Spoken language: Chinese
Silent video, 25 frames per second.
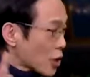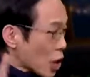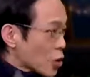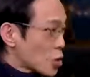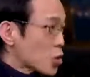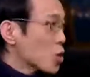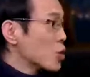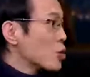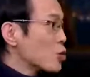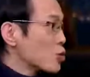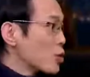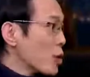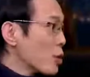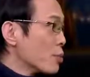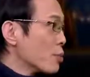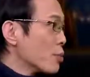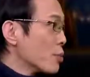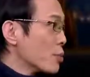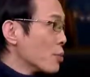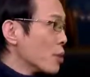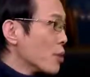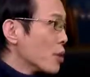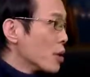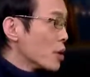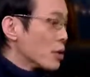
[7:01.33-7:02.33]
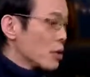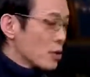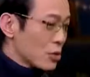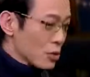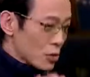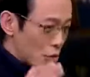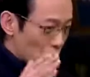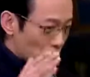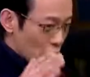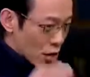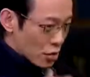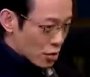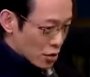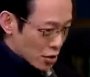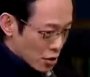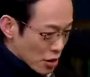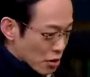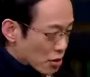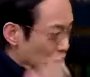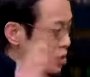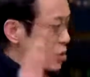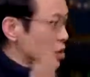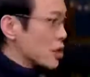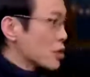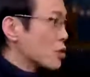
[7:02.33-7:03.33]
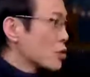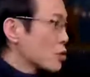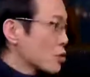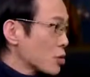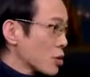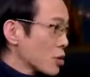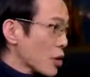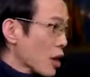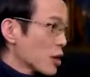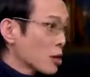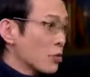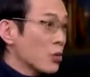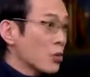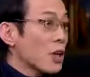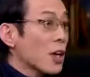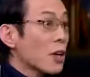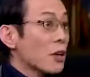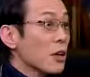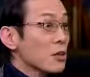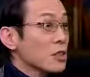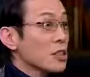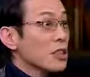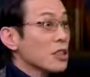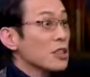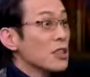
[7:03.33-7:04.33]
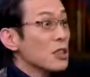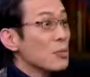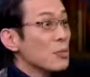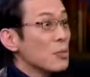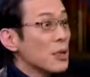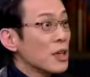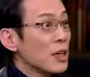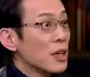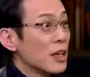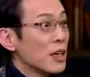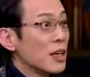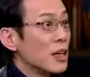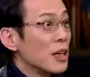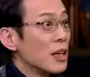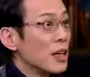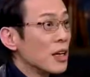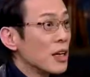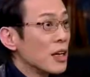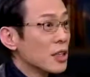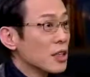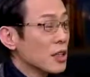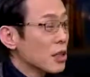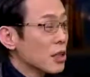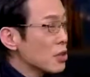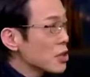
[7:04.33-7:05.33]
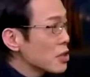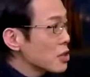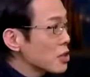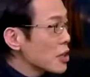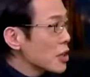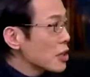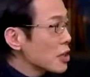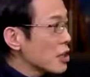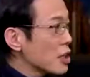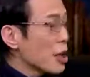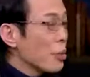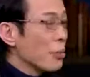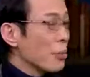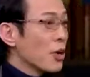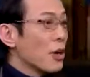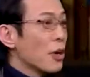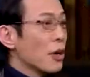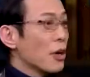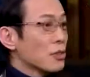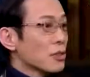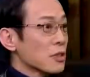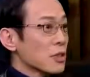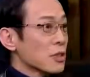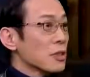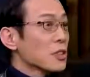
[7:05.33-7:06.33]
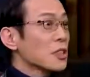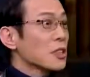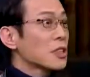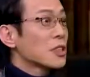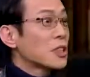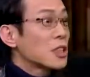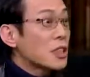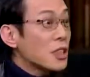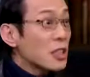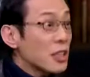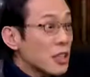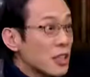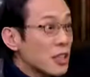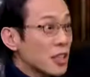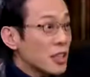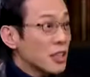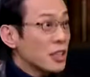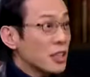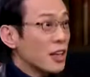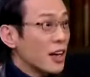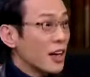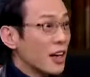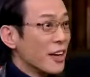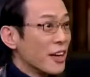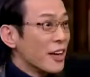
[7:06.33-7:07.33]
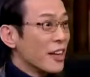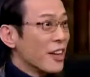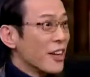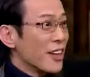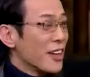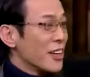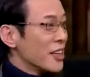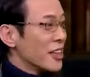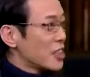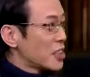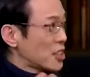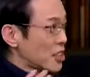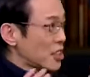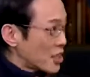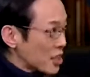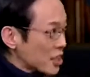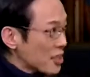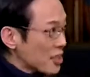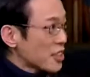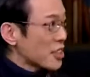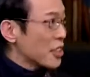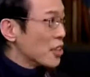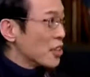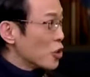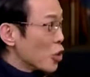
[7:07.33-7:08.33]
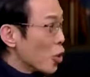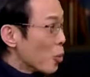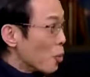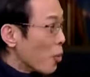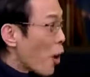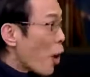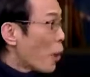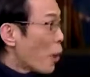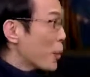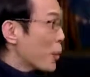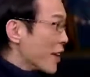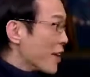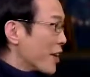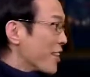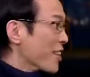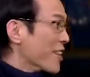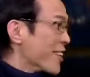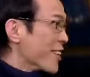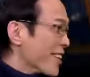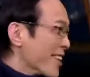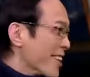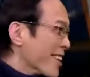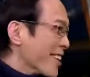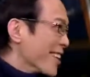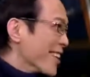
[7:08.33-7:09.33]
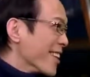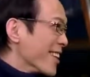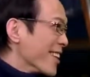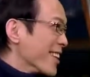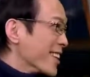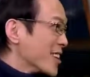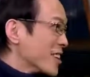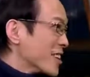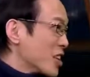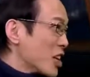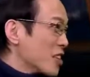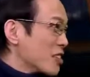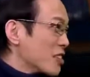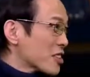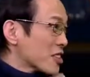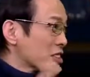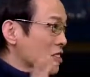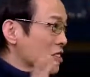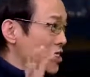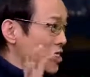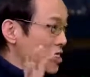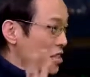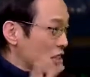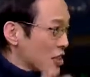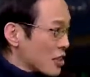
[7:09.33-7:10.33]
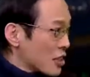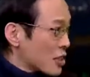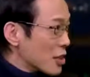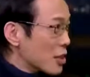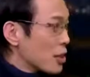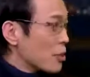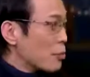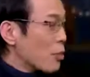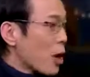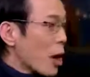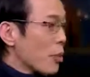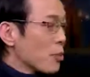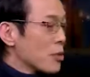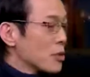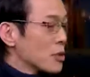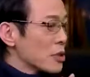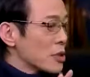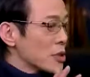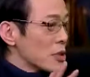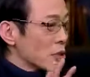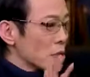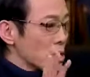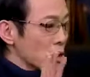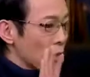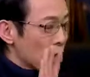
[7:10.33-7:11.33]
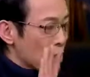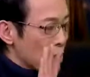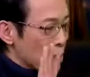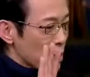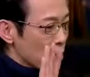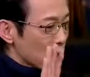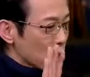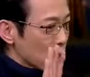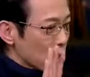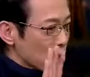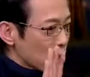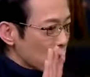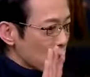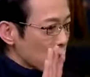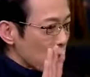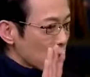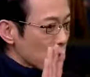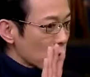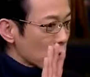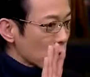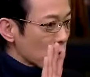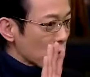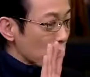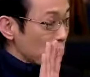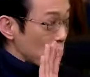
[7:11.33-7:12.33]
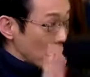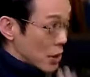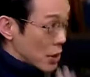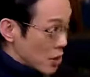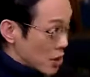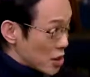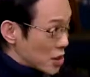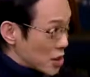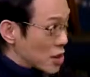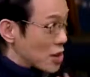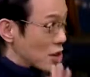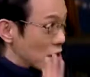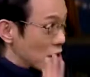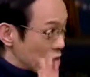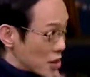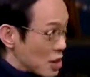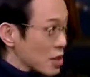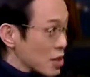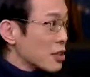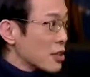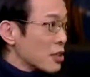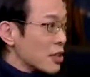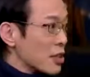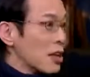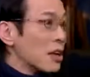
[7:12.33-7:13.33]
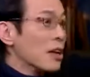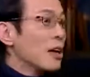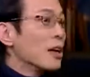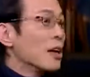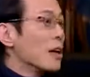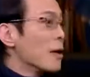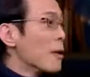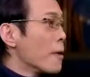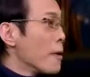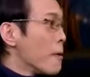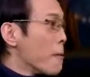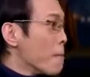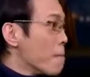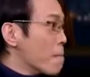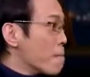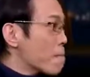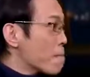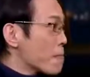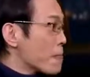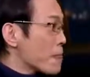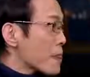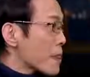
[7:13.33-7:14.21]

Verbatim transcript: 到昨天宣布，要正式起诉他，以为他有神经病，结果一鉴定他没有，只是性格，性格有毛病，鉴定是性格有毛病，就是就是他这种脾气性格。他那他是要负